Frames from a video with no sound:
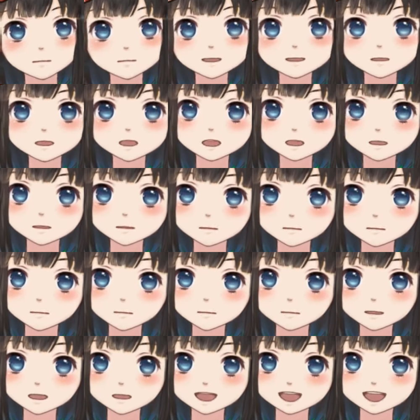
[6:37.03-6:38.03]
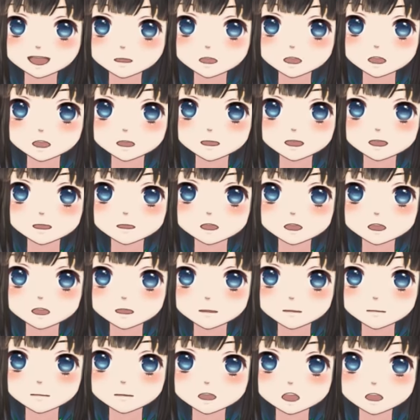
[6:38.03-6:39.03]
ね、すごく大事なのかなと
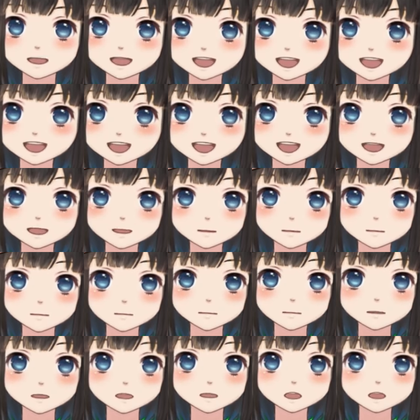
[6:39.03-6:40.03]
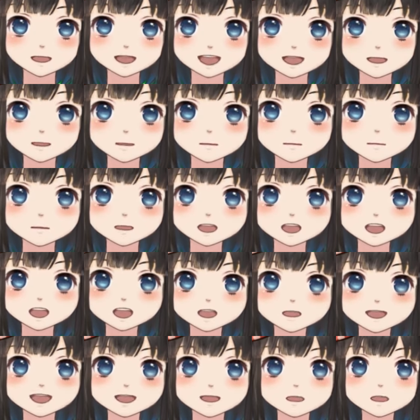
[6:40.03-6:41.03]
思うんですよね。もし
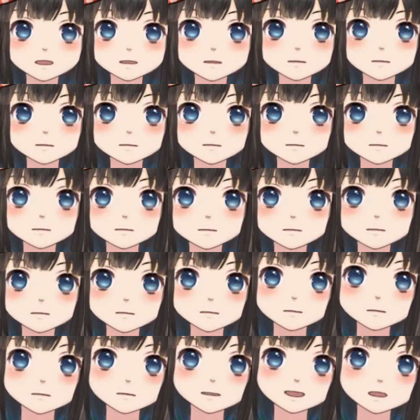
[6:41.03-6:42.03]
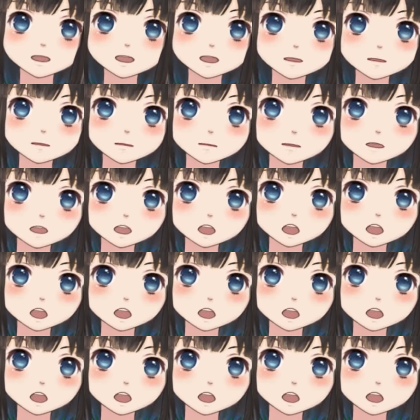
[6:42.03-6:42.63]
もね、そうだな、